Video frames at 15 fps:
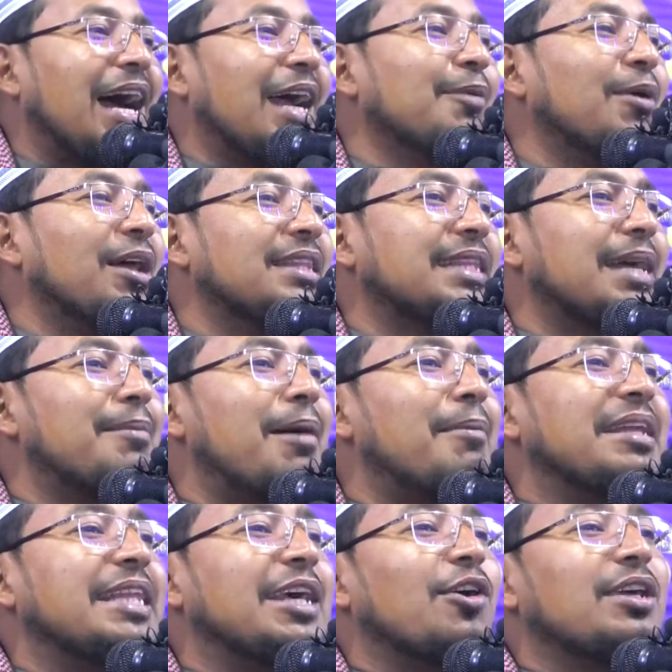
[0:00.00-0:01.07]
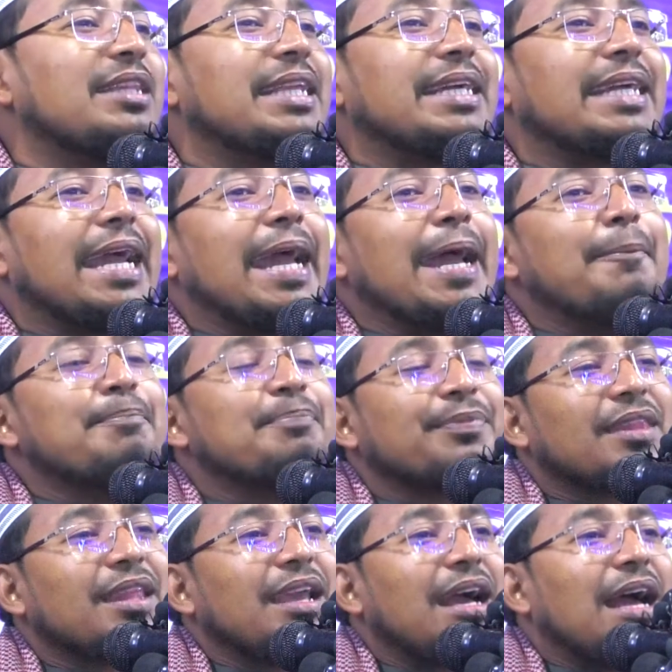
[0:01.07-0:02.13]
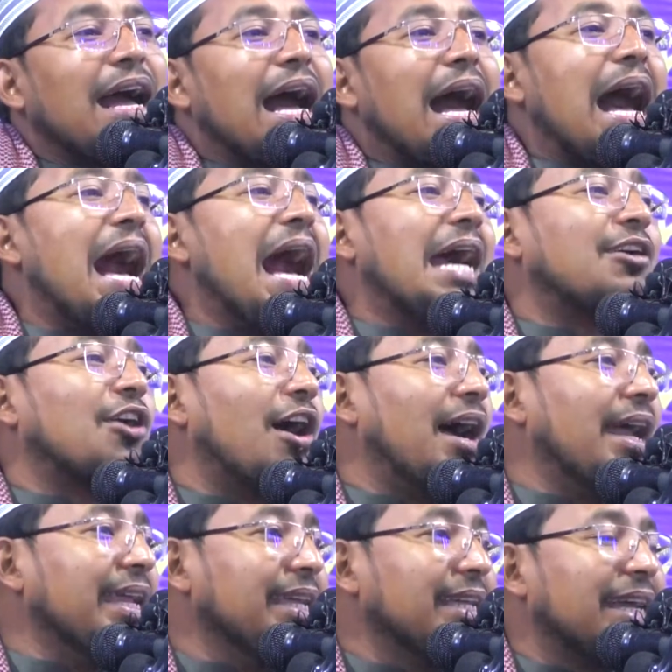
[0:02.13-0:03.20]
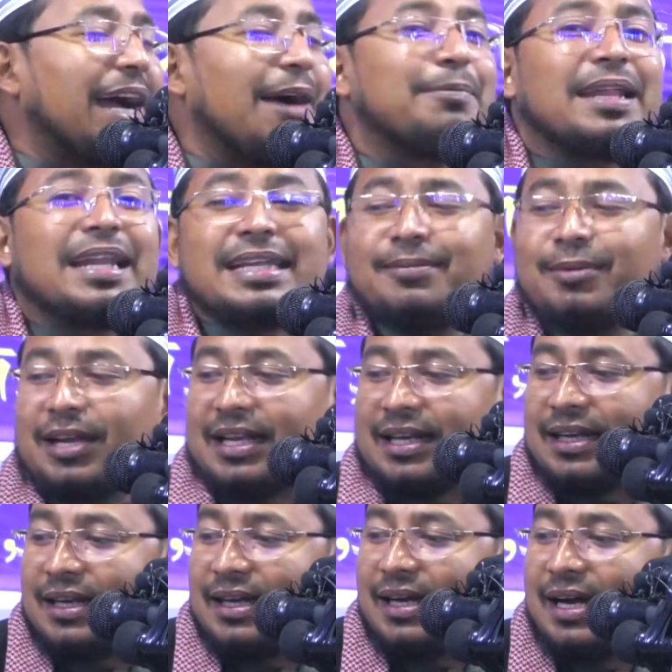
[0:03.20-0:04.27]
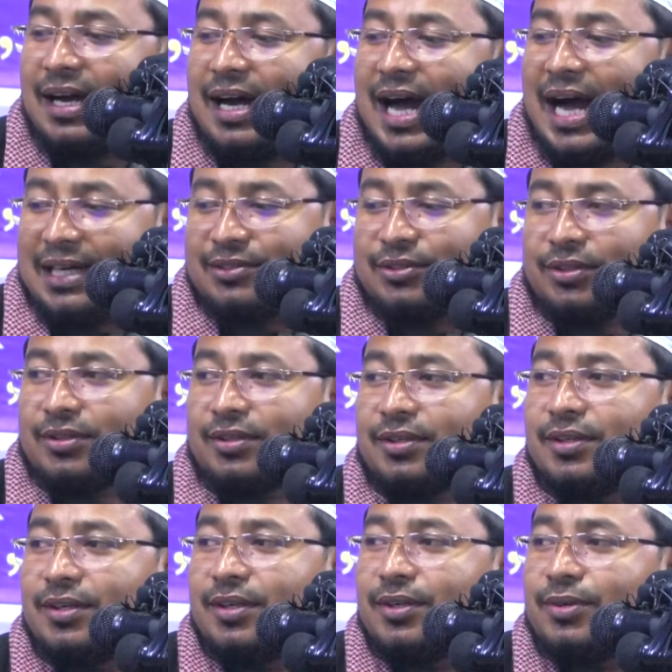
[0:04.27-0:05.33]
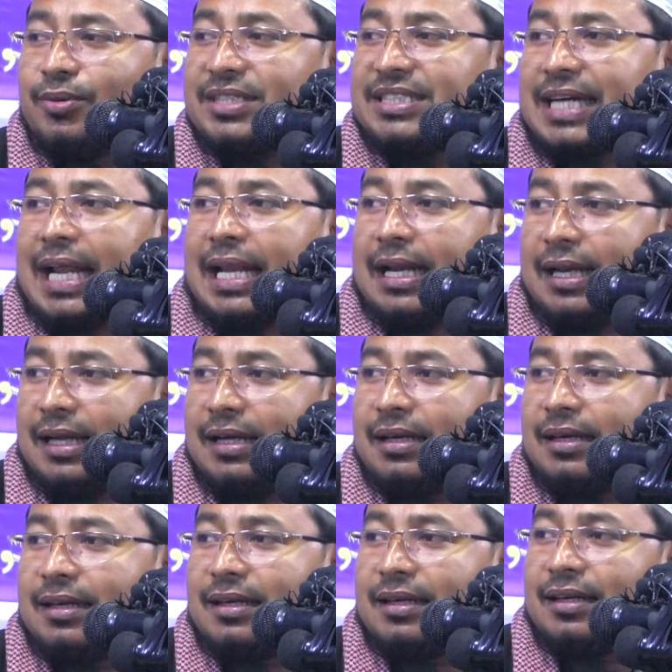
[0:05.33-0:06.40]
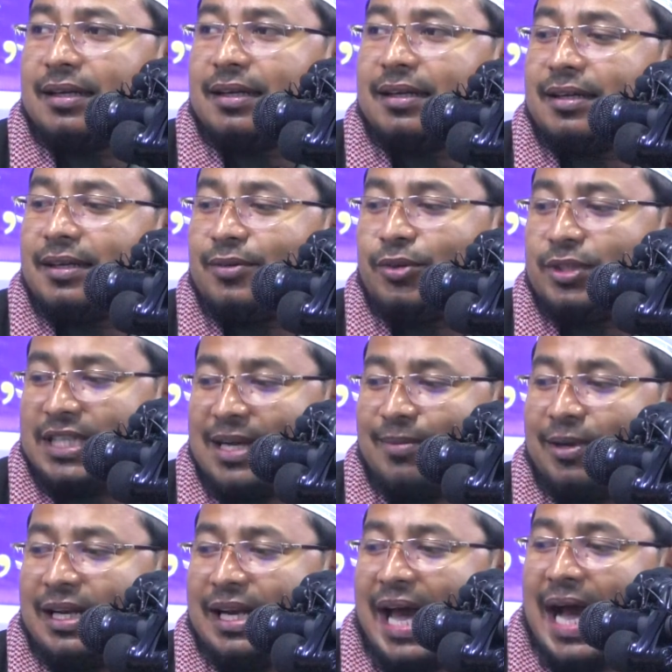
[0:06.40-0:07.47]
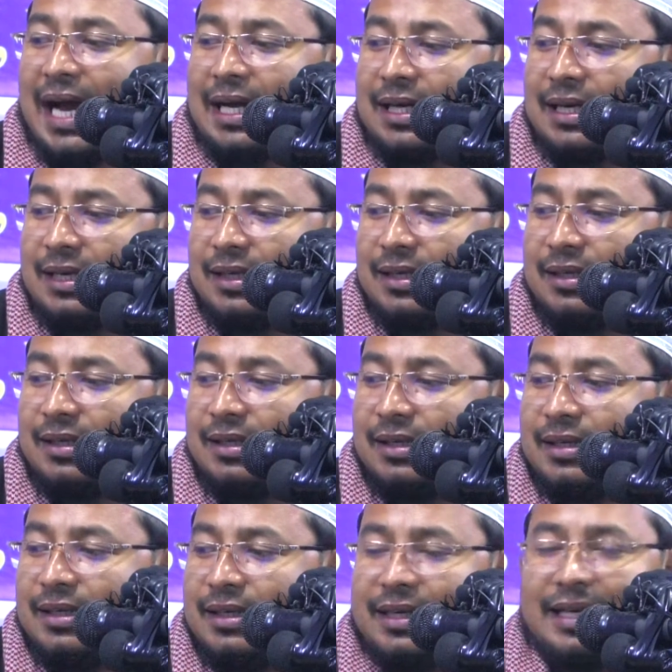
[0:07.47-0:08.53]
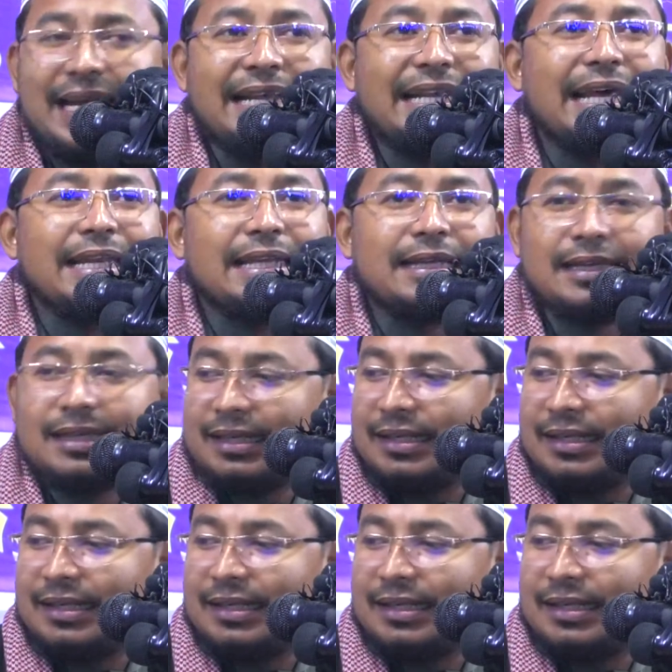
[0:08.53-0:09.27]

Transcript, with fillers: আমি বলতাম আমাদের ওইদিকে আখ হয় আপনারা কি বলেন আখ তো কুইশাল কুইশাল বলেন আখ গেন্ডারি